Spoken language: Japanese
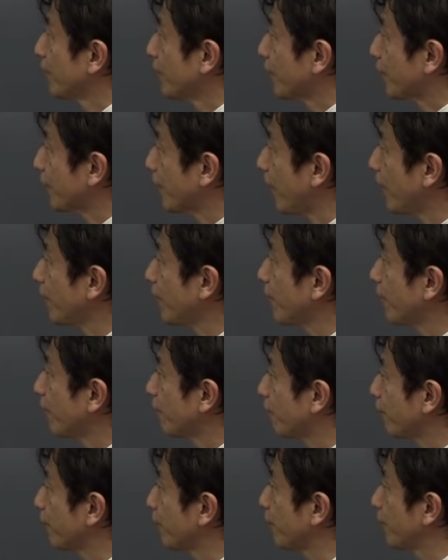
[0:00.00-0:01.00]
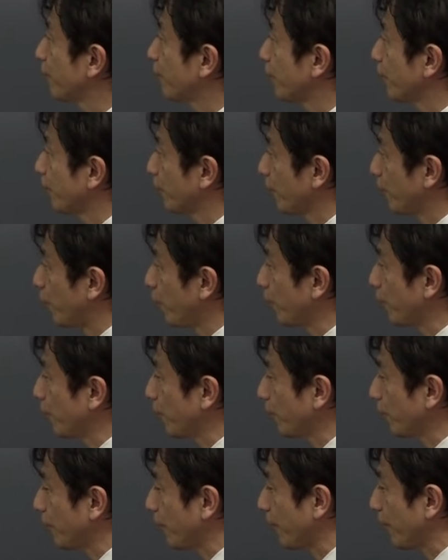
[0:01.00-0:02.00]
下につく語に
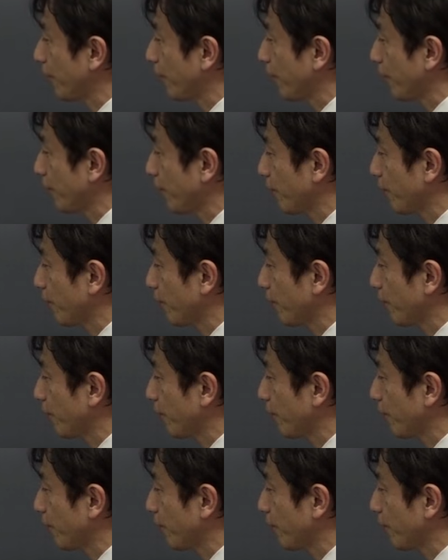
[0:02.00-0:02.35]
よって